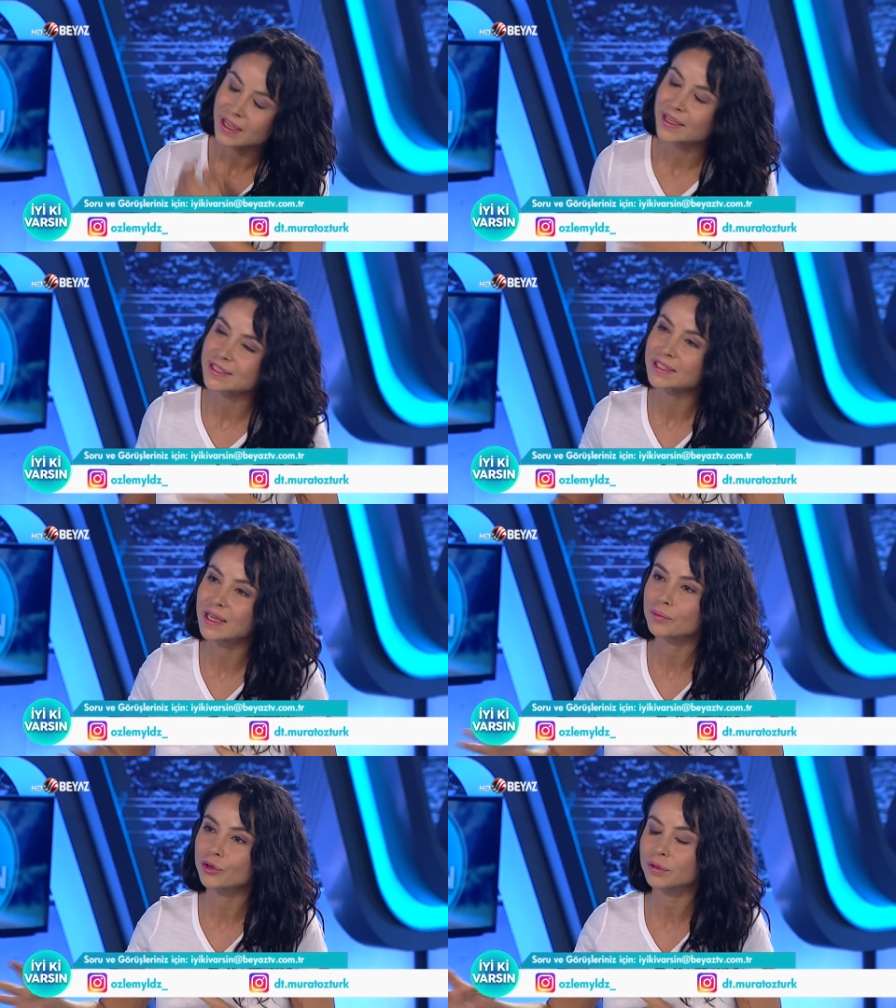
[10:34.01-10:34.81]

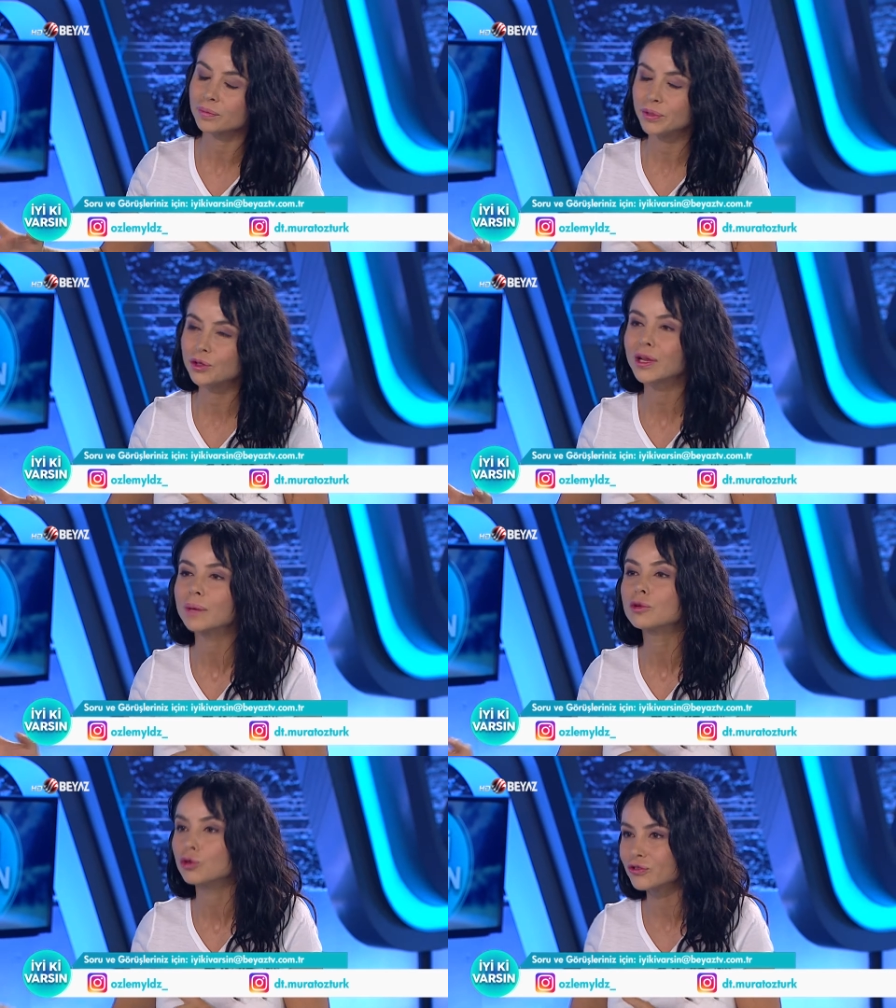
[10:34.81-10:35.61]
Eskiden bir, bir dönem
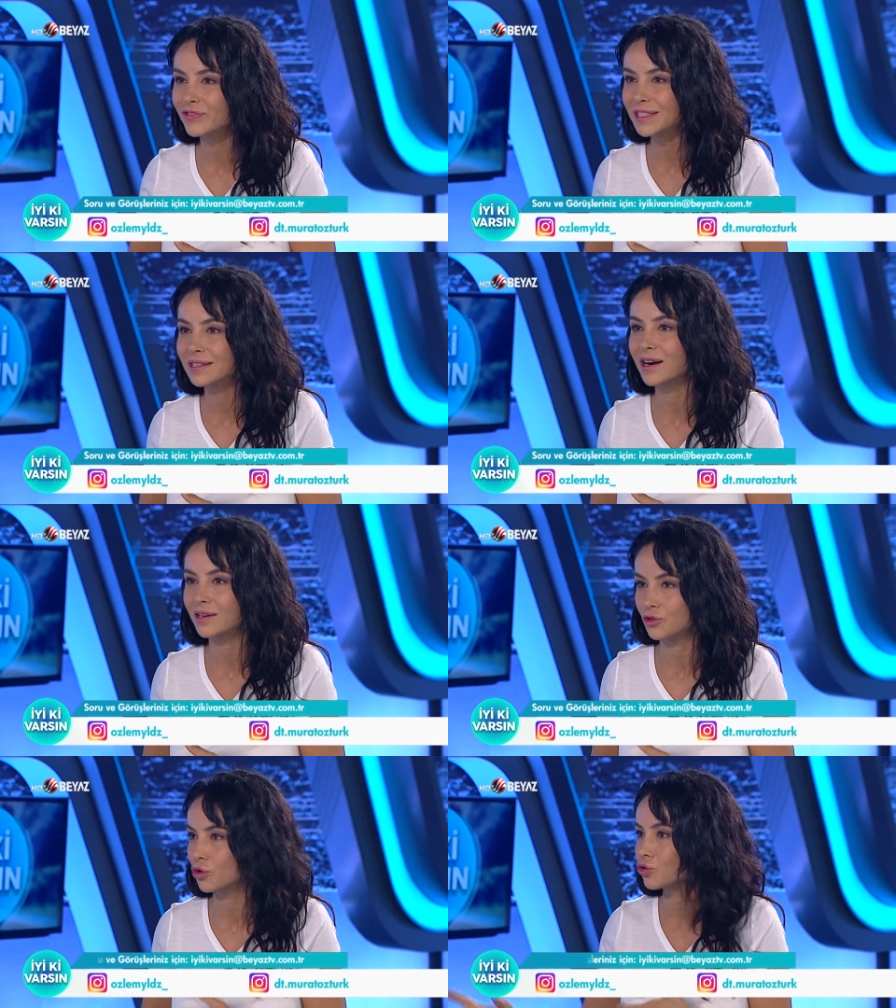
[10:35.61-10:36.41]

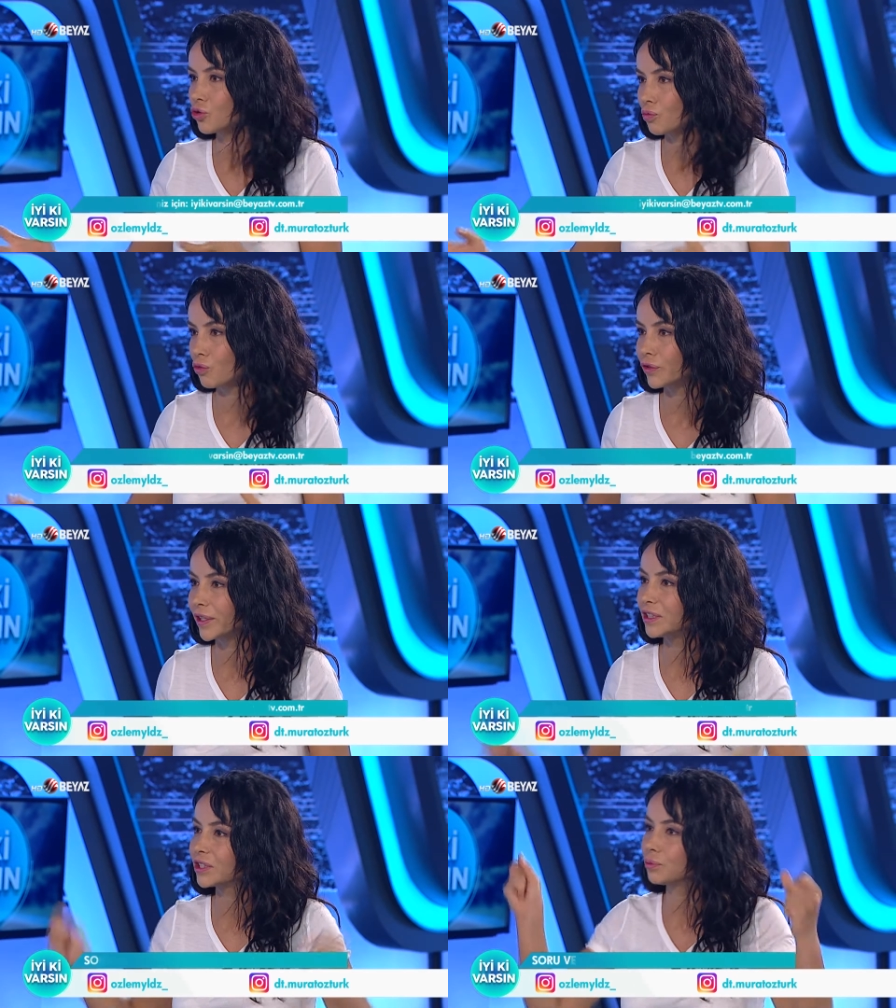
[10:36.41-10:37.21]
crossfitler çok çok
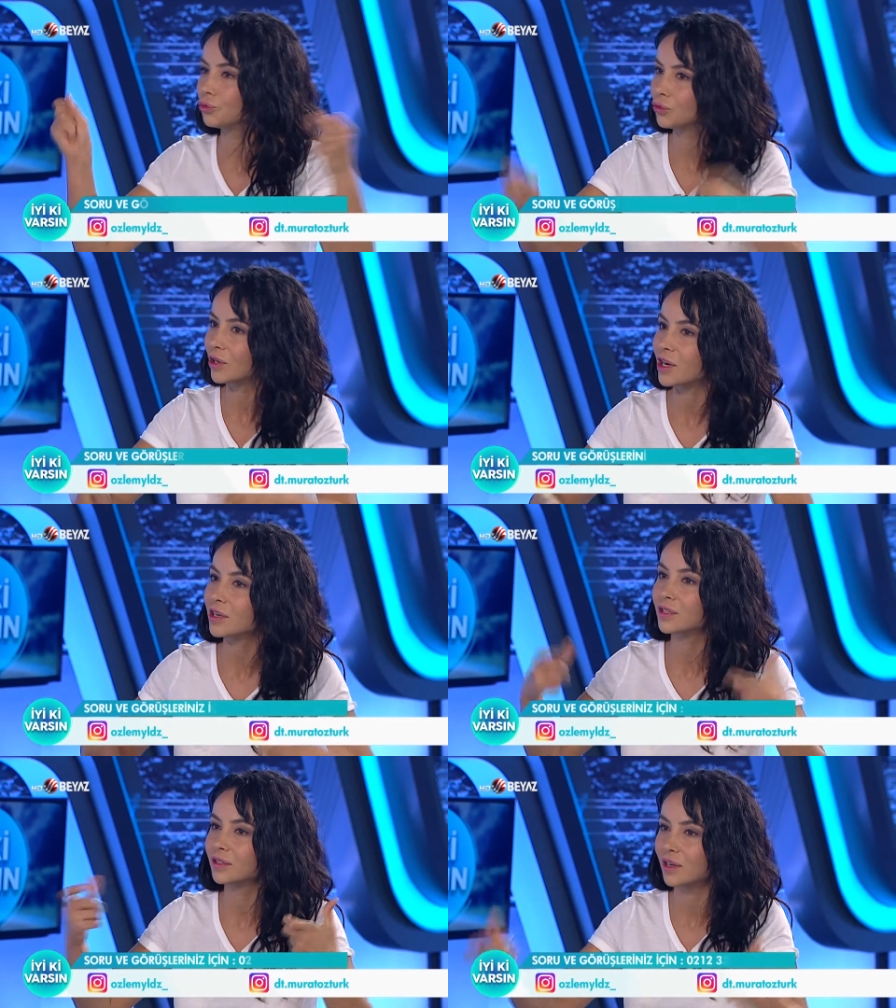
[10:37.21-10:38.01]
modaydı. İşte büyük
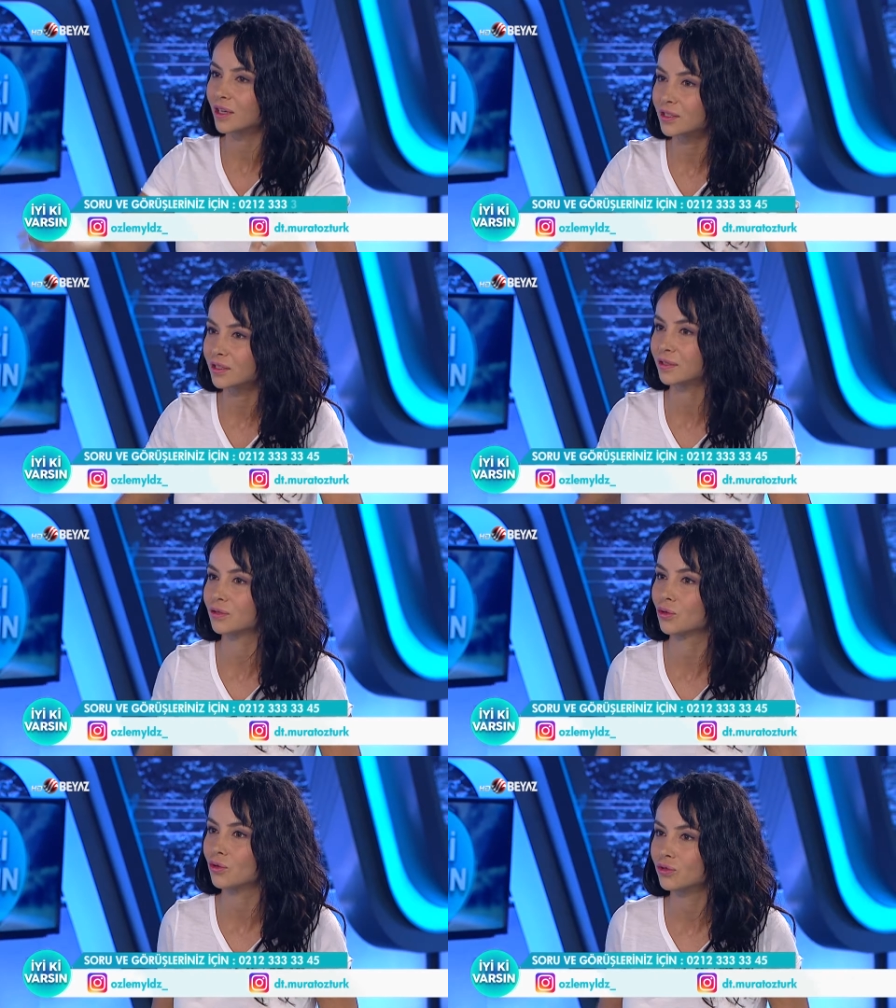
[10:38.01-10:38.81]
ağırlıklar,
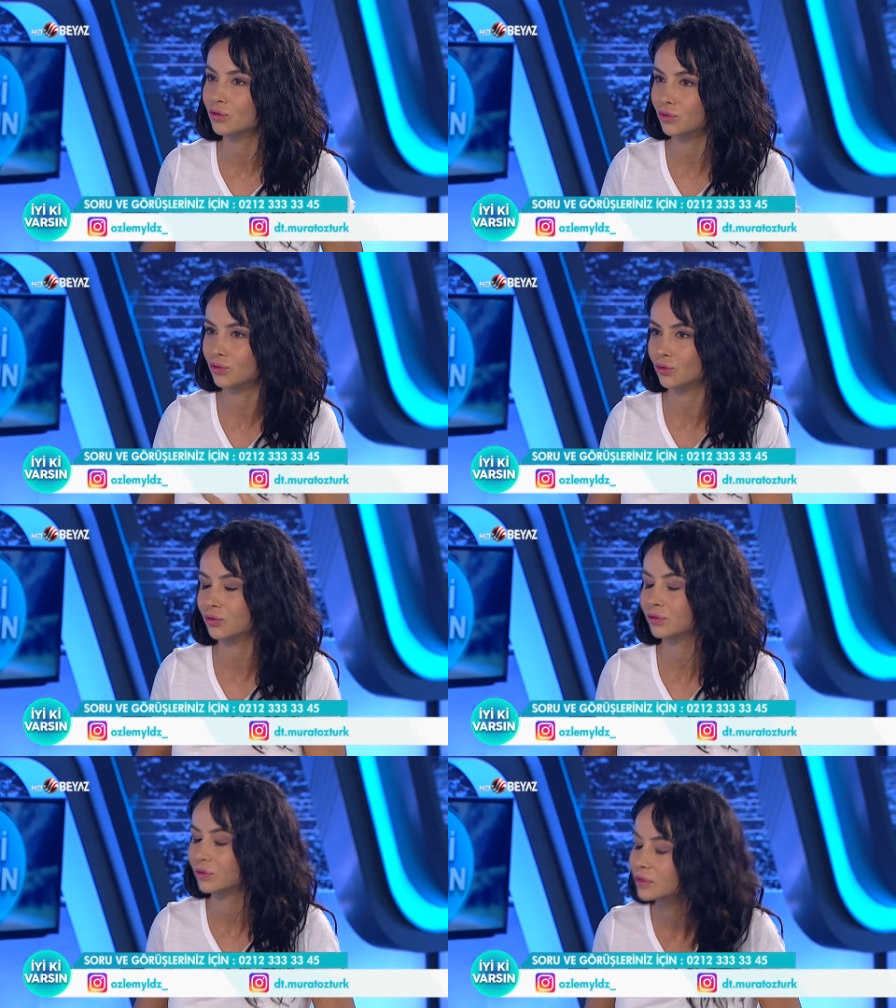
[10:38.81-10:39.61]
zor
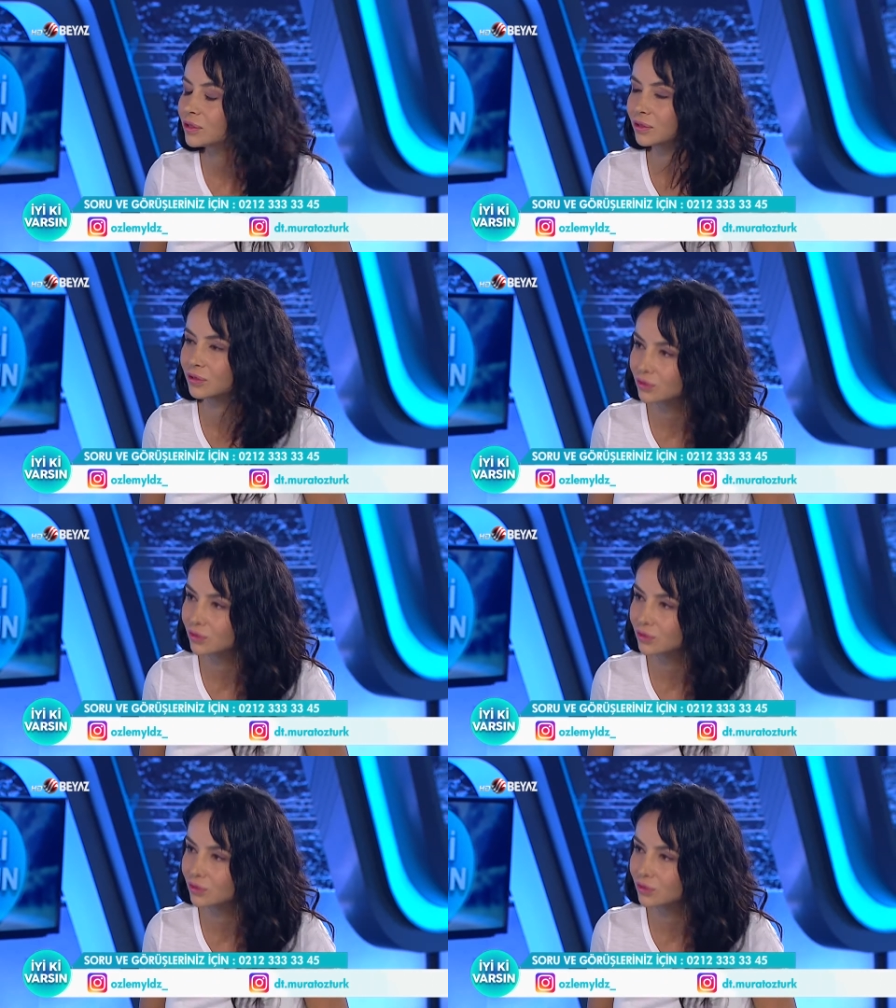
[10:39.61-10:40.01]
Kas